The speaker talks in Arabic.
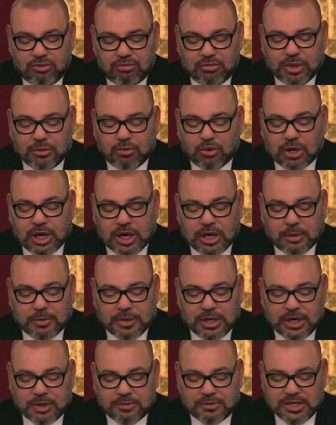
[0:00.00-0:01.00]

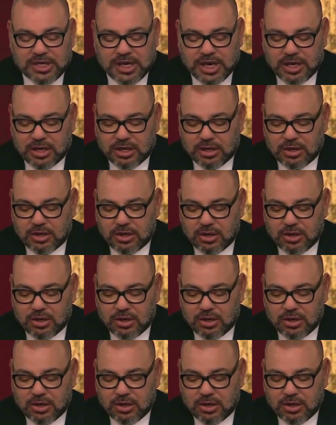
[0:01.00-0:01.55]
بالمقاربة الأمنية